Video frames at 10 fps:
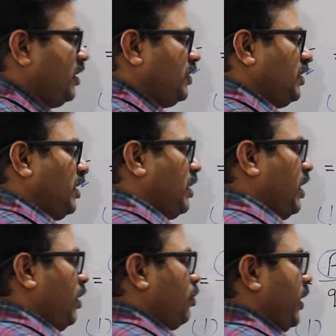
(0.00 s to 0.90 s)
इसी
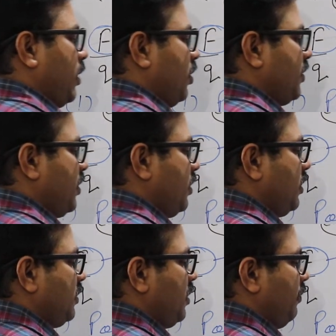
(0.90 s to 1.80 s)
के को एक कांस्टेंट
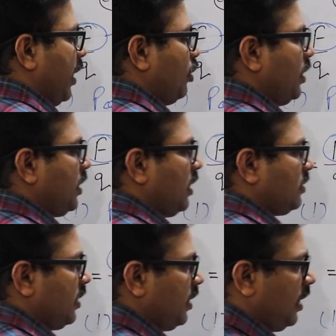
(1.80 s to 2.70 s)
इसकी वैल्यू
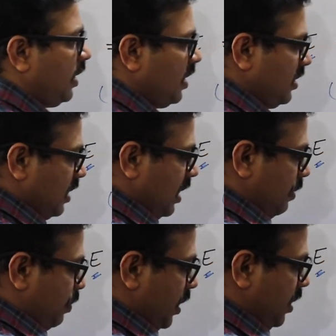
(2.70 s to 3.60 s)
निकालते हैं
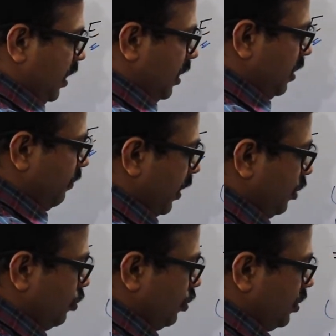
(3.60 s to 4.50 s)
यहाँ पे के की
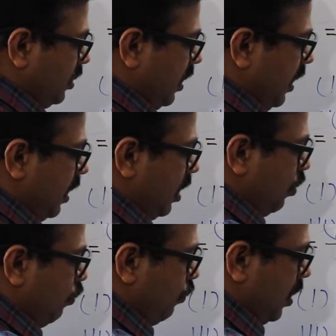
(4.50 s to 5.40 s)
वैल्यू होती है
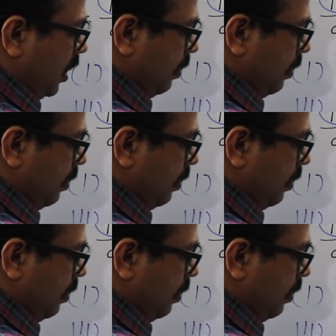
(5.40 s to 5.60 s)
वन